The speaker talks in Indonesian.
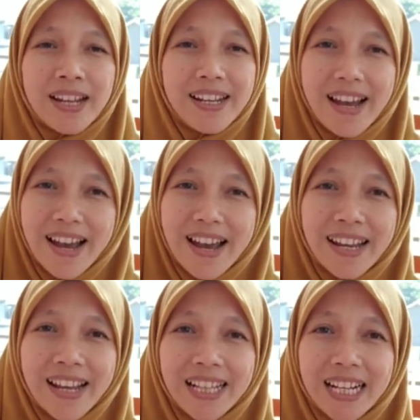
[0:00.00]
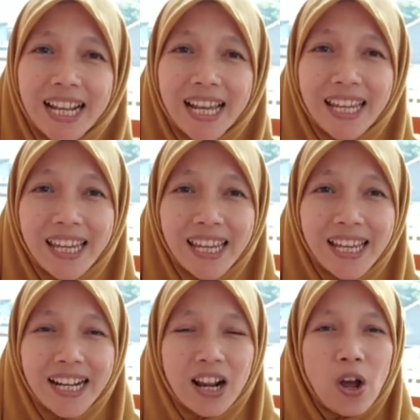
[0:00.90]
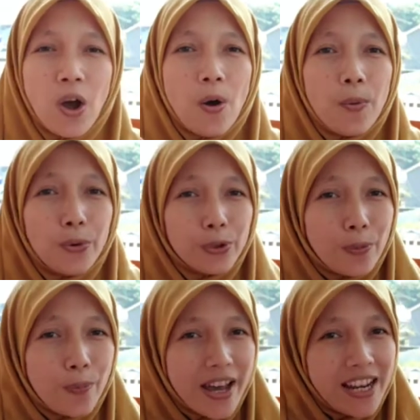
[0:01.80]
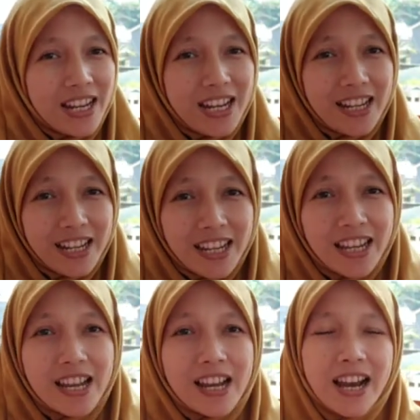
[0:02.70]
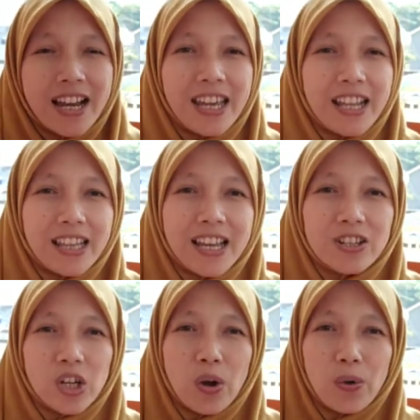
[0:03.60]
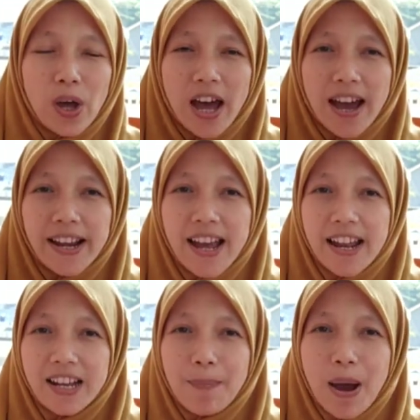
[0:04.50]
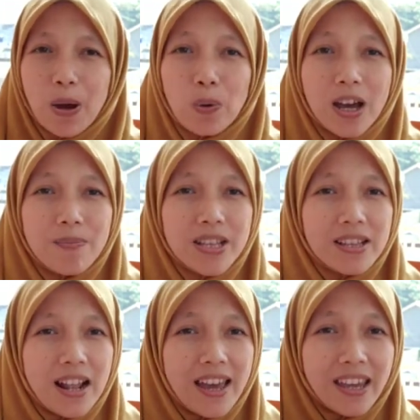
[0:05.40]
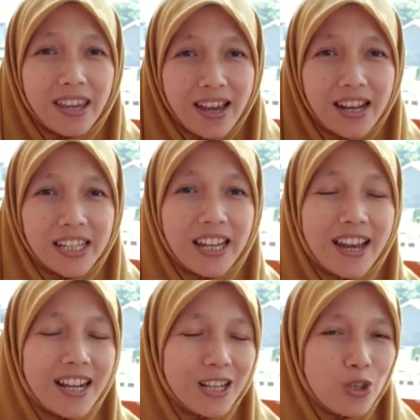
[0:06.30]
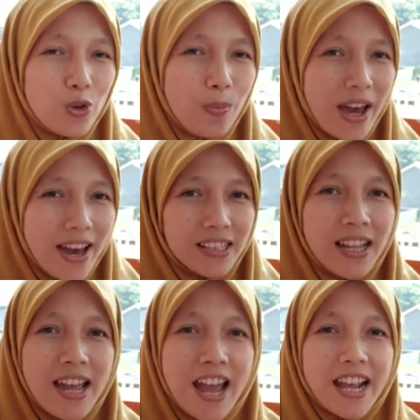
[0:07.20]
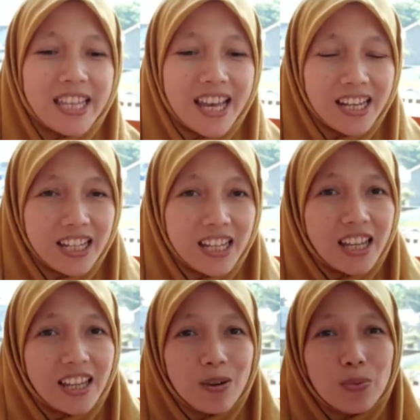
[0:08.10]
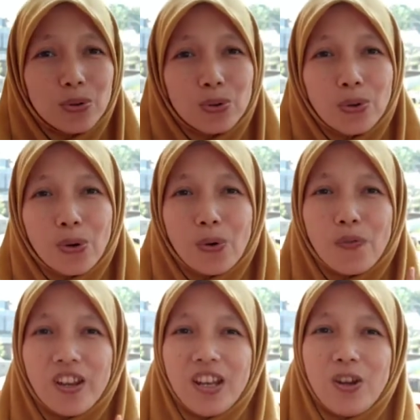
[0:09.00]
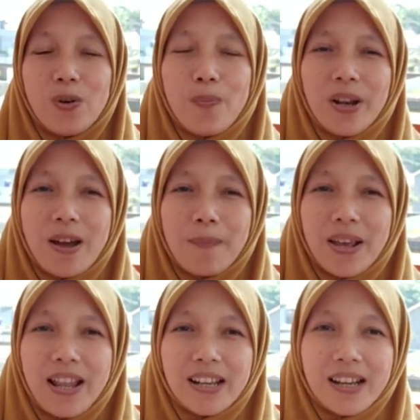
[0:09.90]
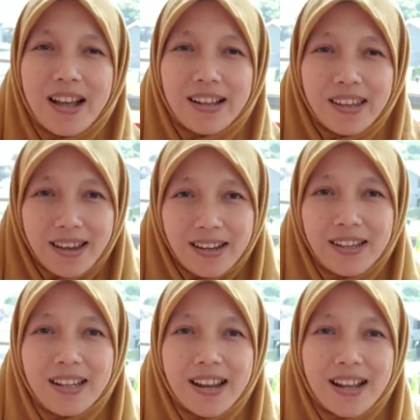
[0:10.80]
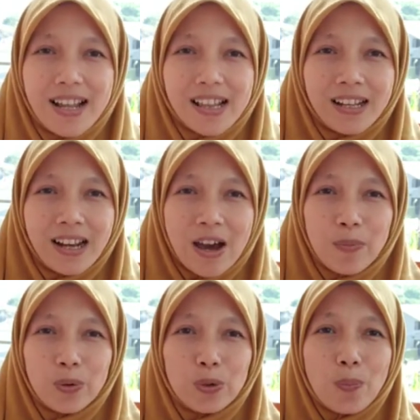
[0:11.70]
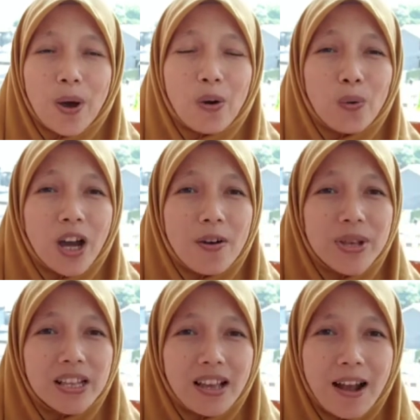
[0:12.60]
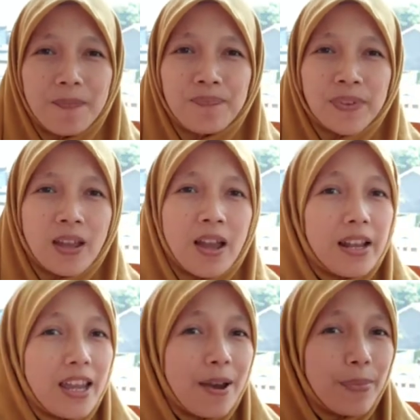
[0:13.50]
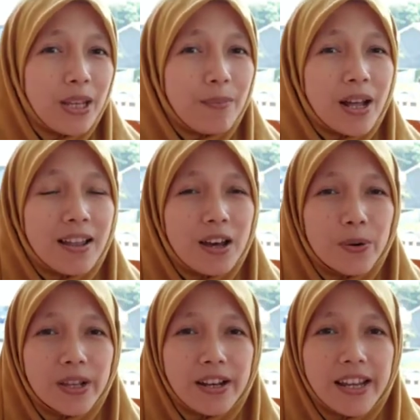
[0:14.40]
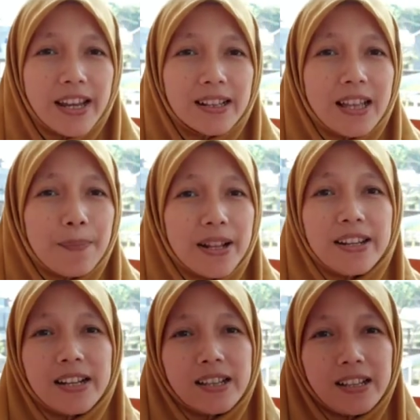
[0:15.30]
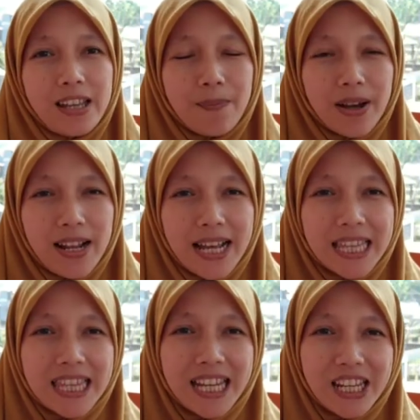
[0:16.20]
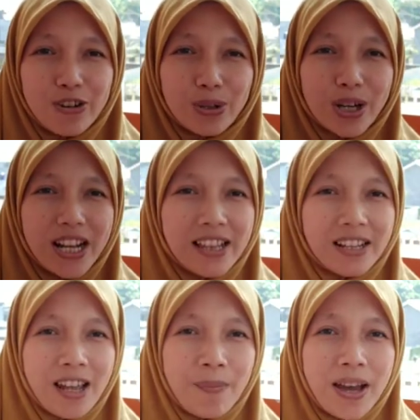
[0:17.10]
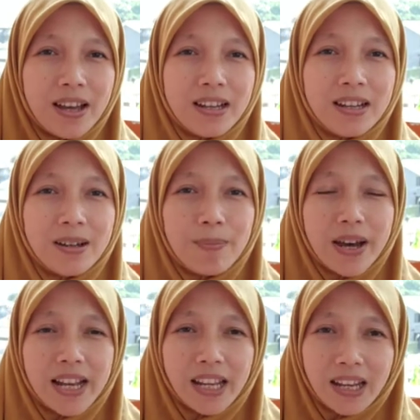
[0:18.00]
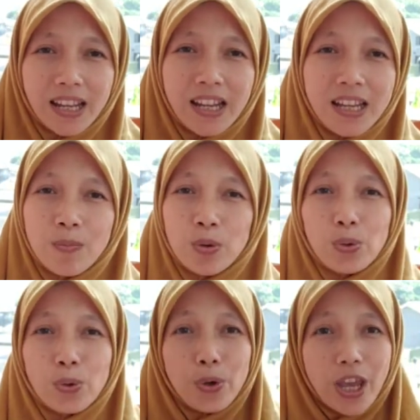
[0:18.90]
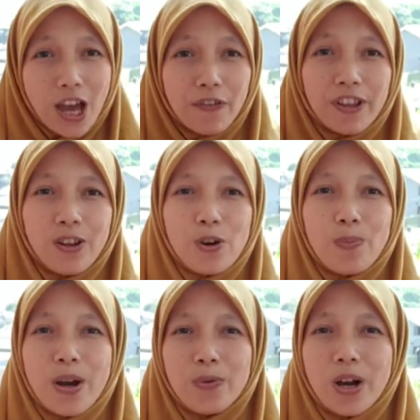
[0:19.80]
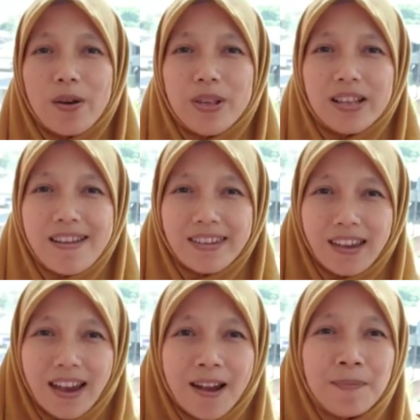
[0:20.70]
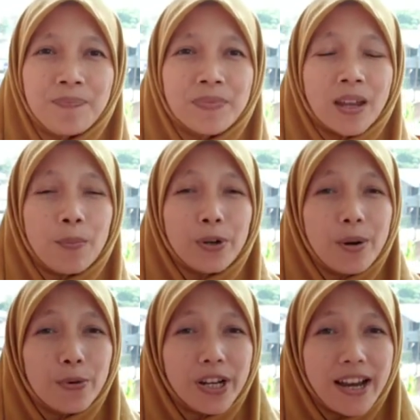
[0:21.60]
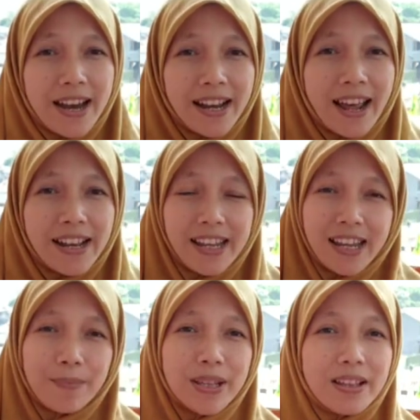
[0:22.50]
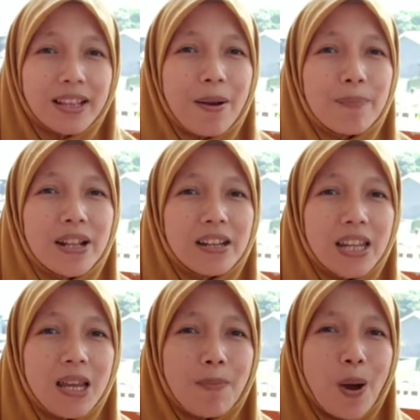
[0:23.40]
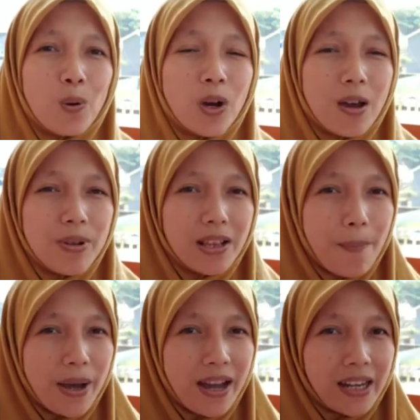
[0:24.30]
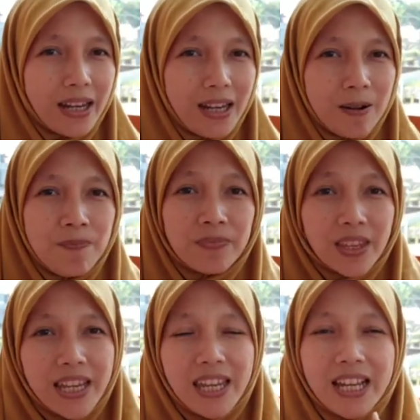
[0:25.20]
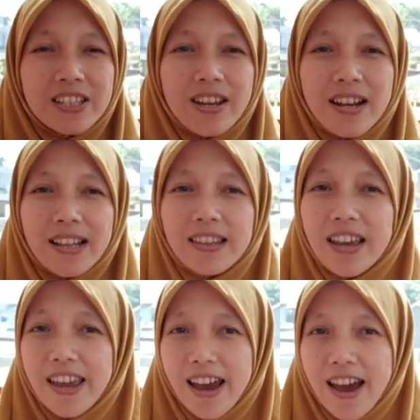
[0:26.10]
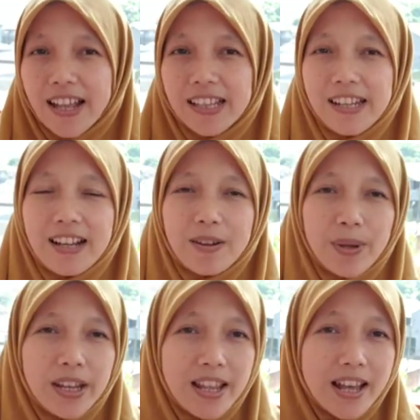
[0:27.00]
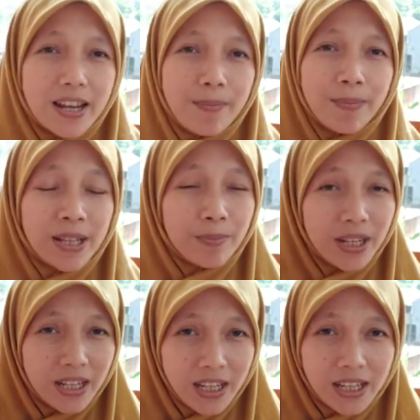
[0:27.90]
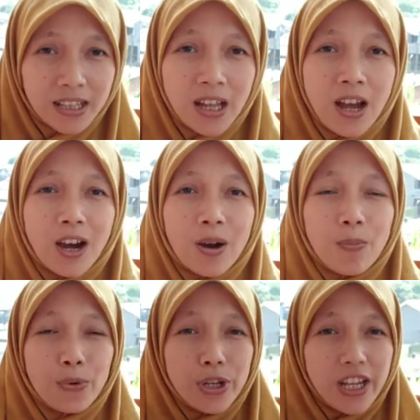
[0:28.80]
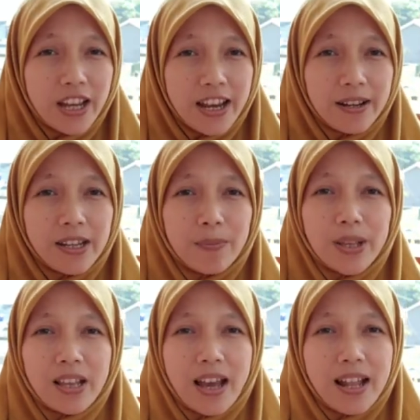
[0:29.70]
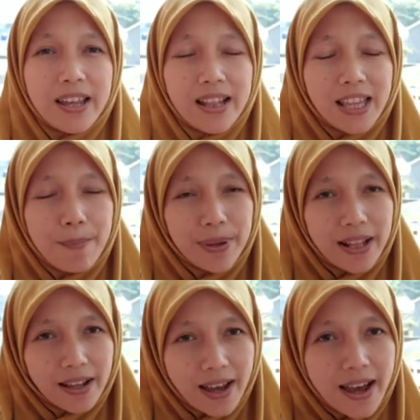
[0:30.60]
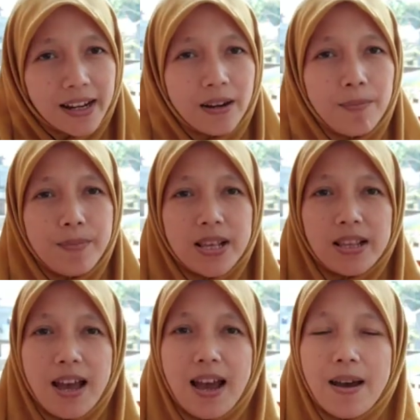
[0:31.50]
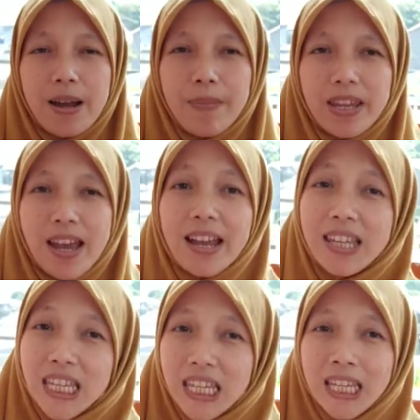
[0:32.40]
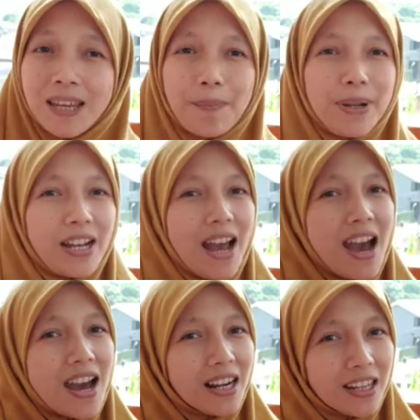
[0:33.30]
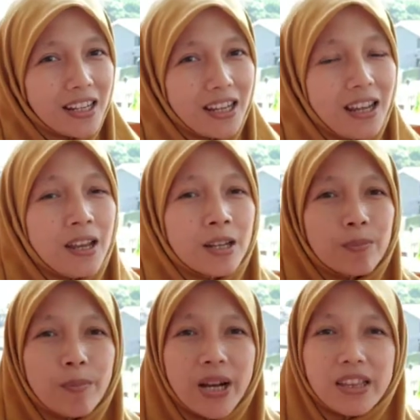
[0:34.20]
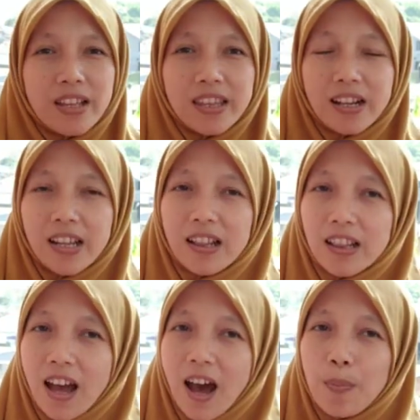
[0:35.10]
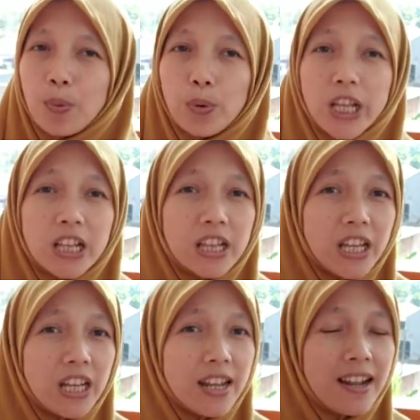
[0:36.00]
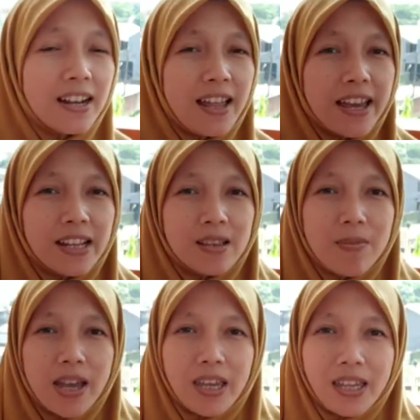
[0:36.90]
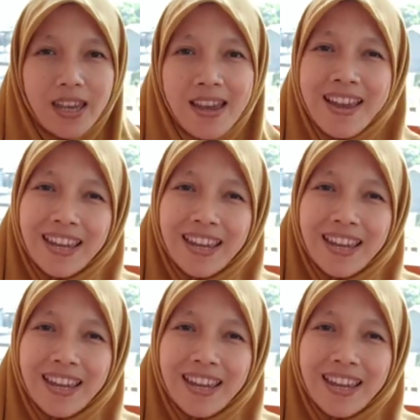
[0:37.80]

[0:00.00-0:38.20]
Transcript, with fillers: Dan yang terakhir, untuk pekan ini kita insya Allah akan ada panggung kabisa lagi ya di hari Jumat. Jadi, Ibu tunggu video penampilan kalian dari kelas 6 untuk panggung kabisa. Ya, minimal harus ada yang tampil dari setiap kelas. Jadi, untuk kelas 6 eh, pekan ini, Ibu tunggu ya video panggung kabisanya. Mudah-mudahan ada yang bisa tampil di panggung kabisa pekan ini. Ingat syaratnya ya, tidak lebih dari 4 menit Kemudian yang bisa kalian tampilkan bisa menyanyi, menari, membaca cerita, puisi, dan lain sebagainya.